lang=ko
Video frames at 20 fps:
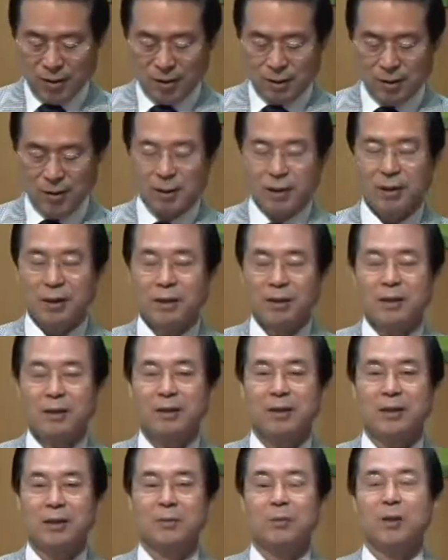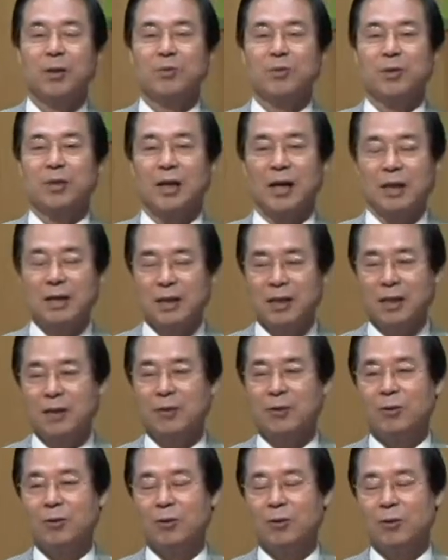에, 힘이 없어 안
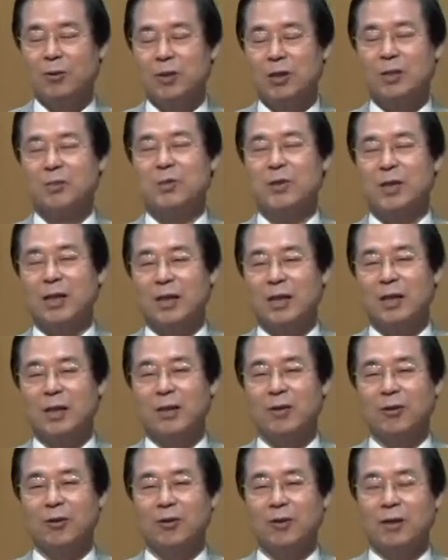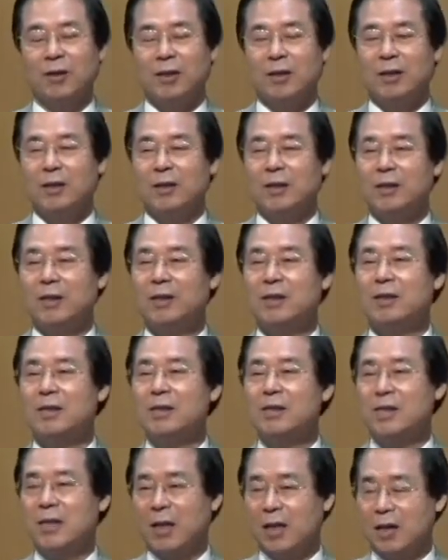돼요. 돈이 없어 안 돼요. 이건
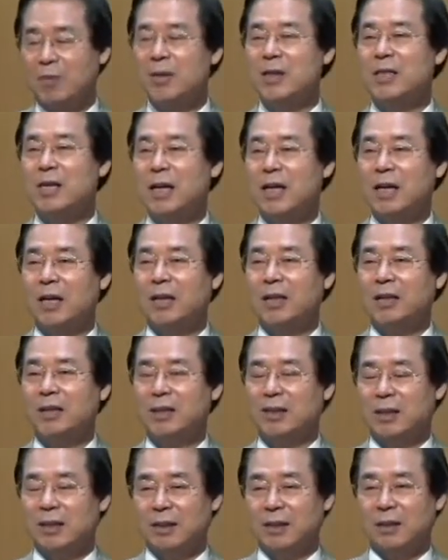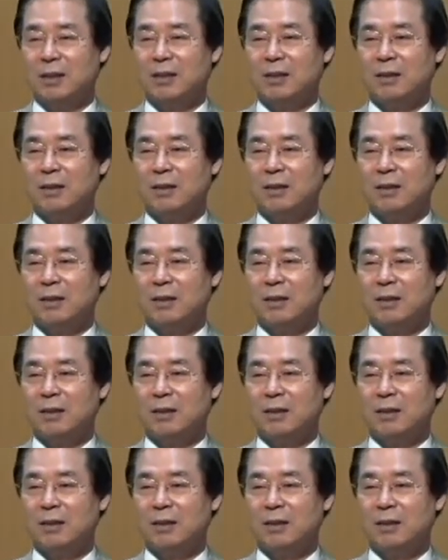사람의 생각이지.